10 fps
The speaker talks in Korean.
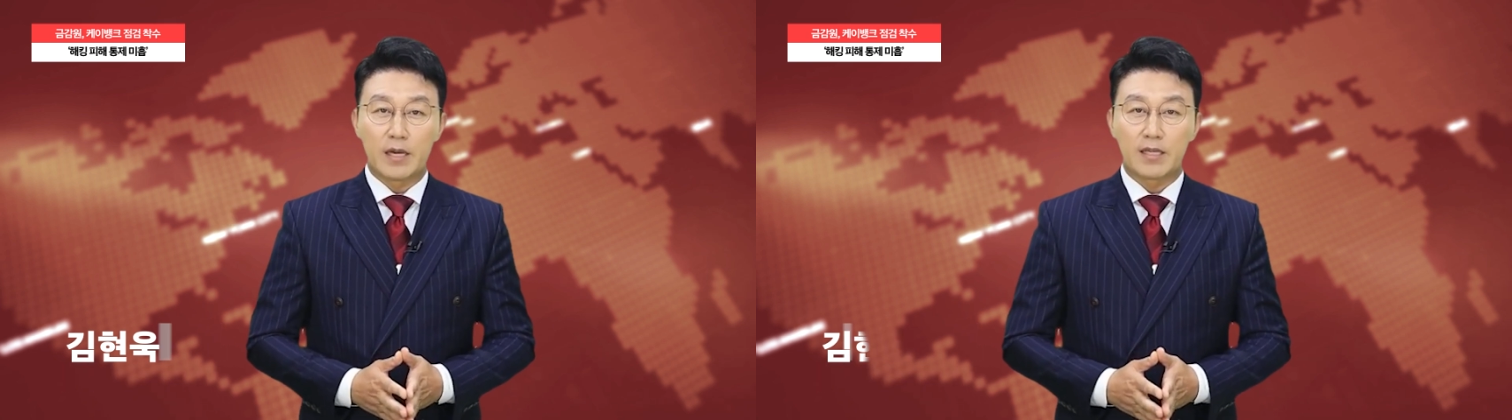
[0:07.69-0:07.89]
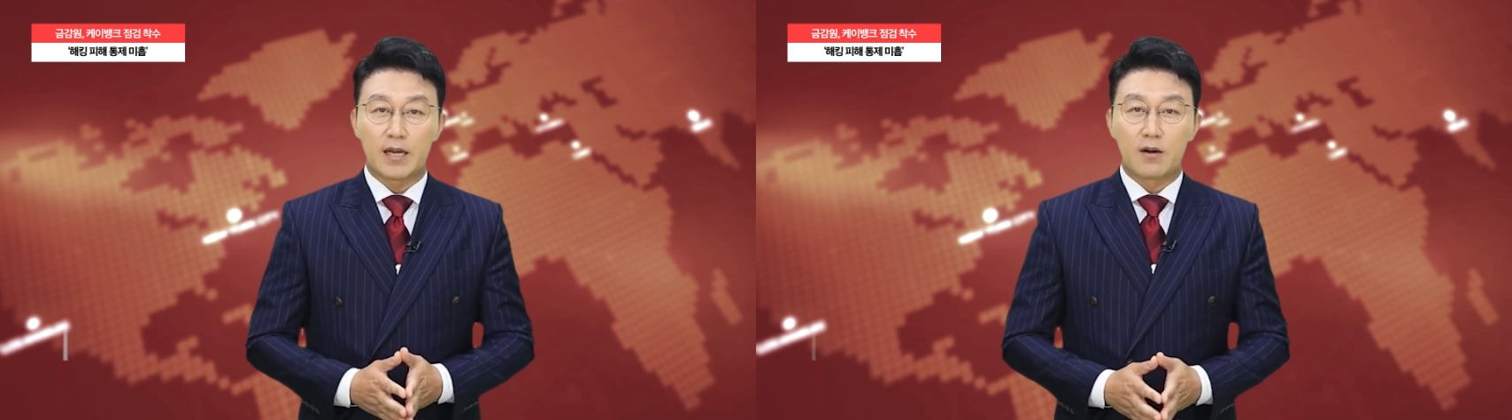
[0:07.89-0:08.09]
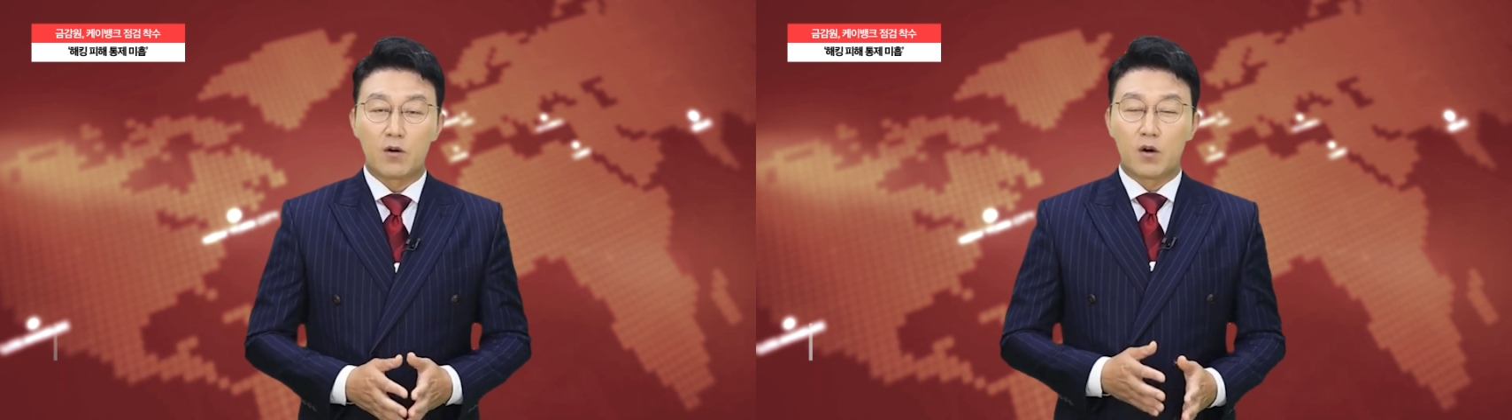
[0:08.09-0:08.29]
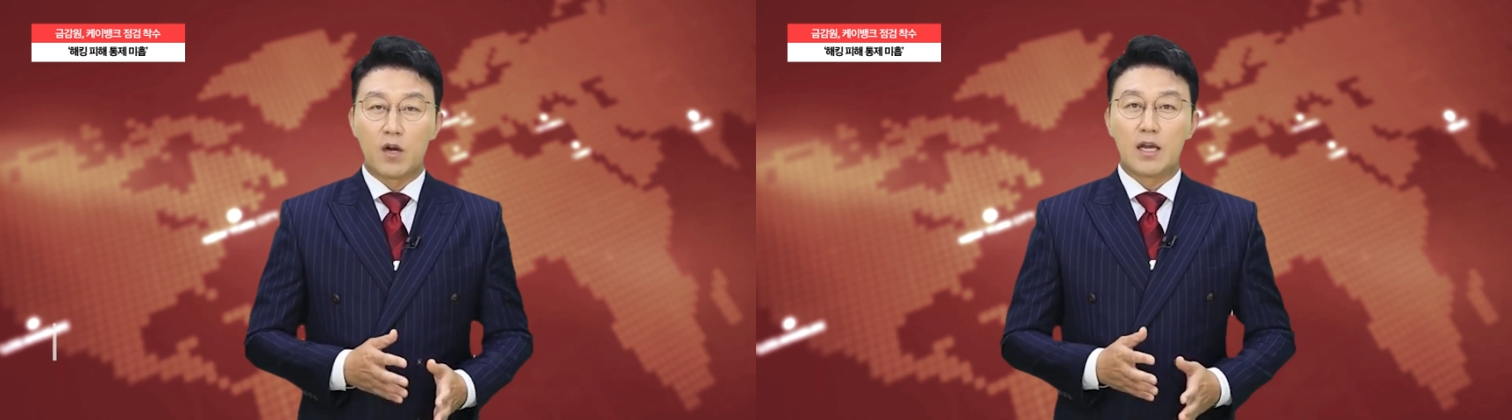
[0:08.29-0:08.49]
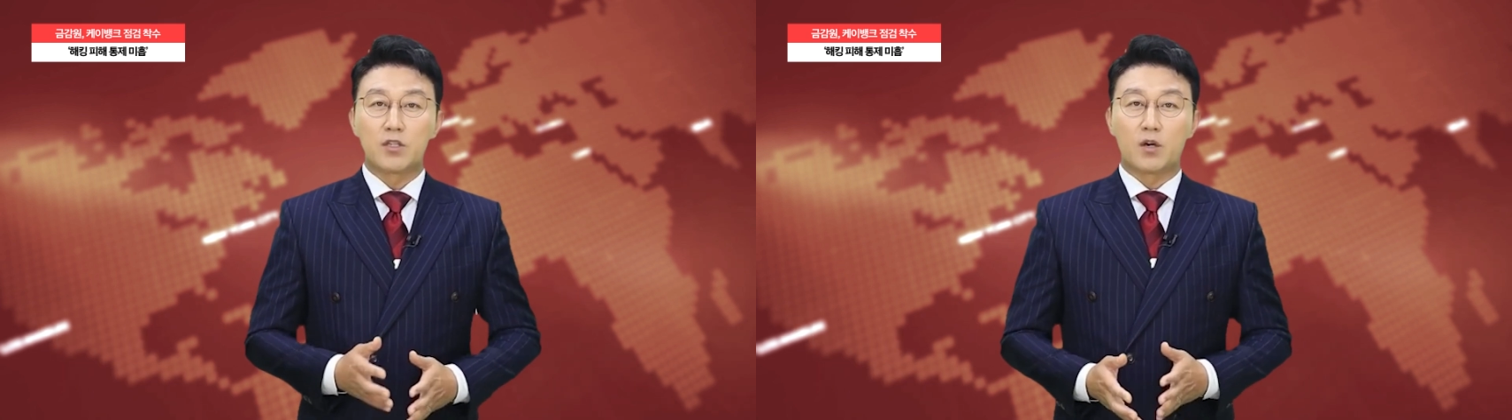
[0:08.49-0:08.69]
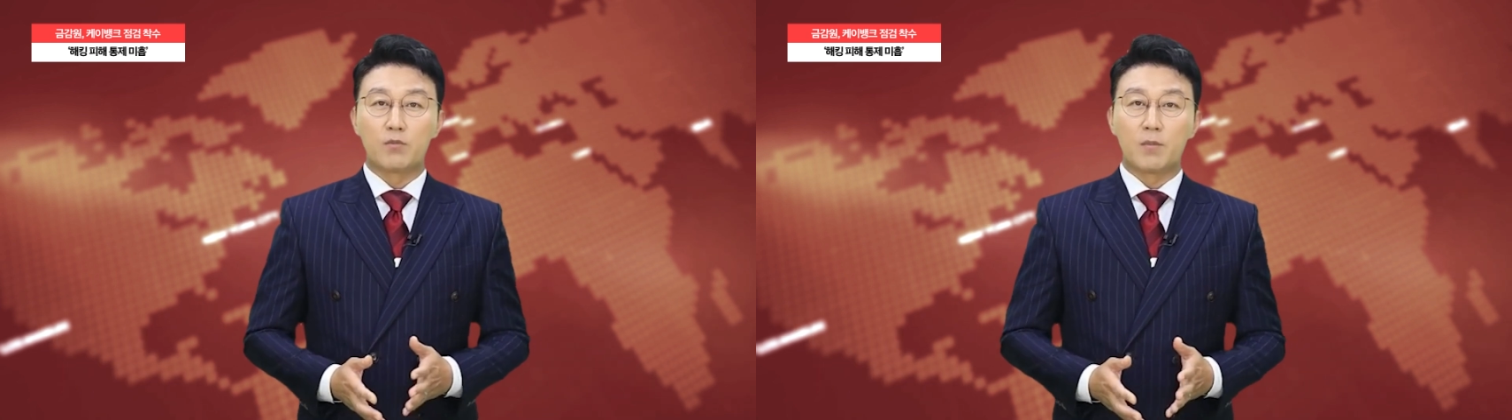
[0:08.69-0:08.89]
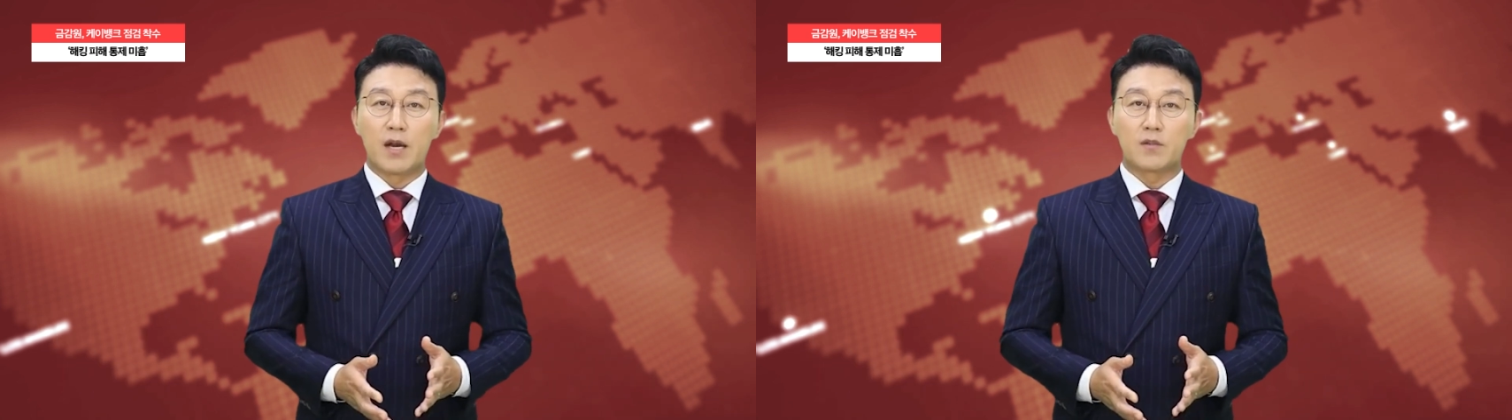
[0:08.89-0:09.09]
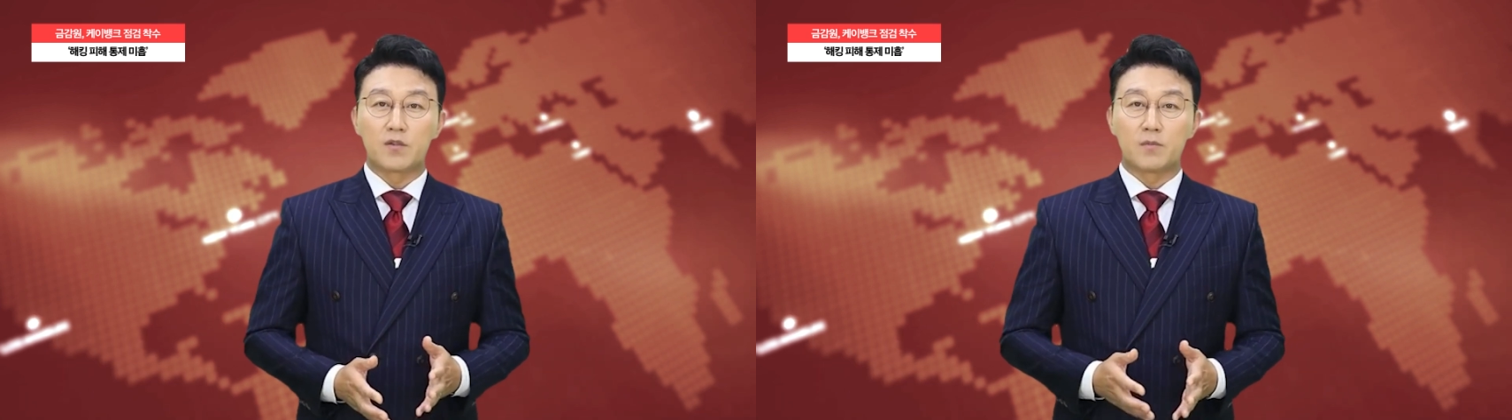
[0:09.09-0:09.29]
판단하고
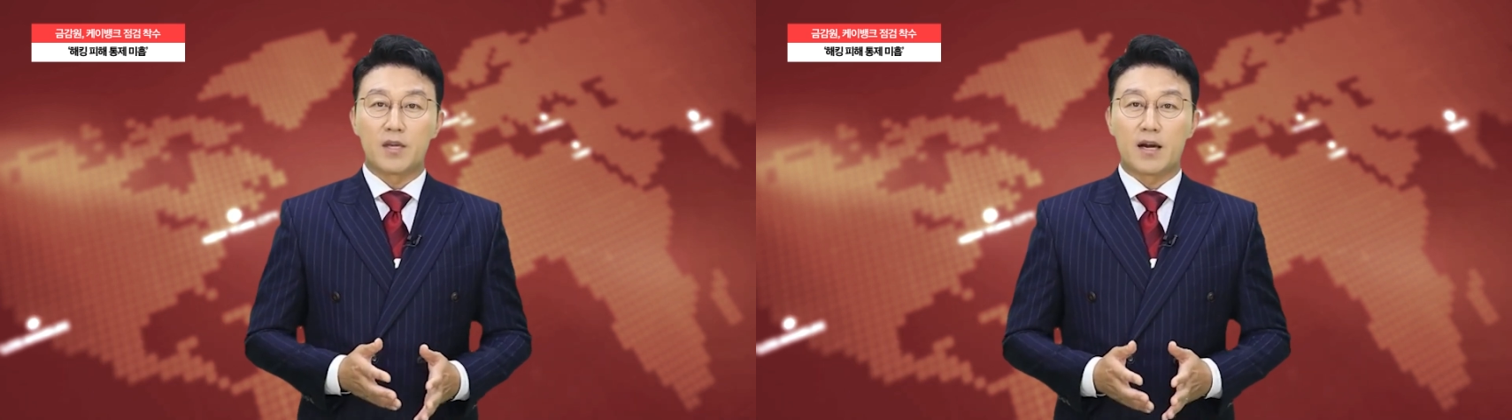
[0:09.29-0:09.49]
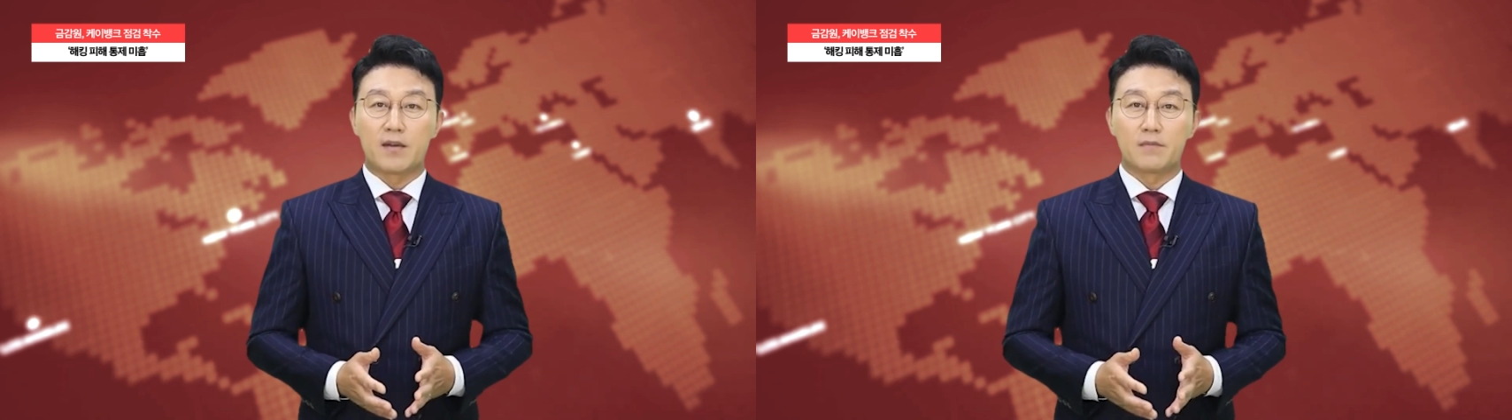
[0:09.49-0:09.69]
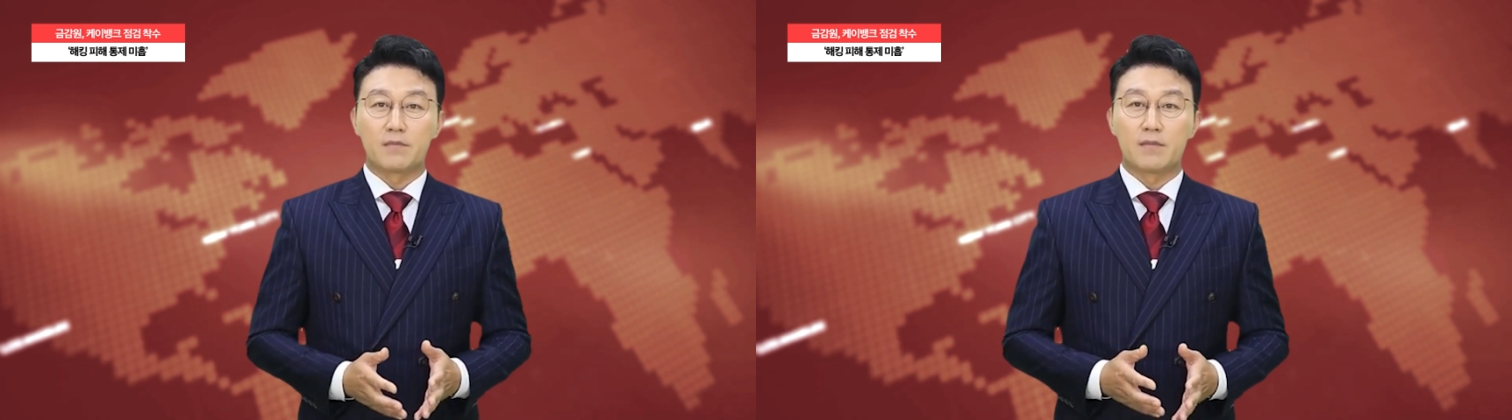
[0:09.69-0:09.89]
점검에 나섰습니다.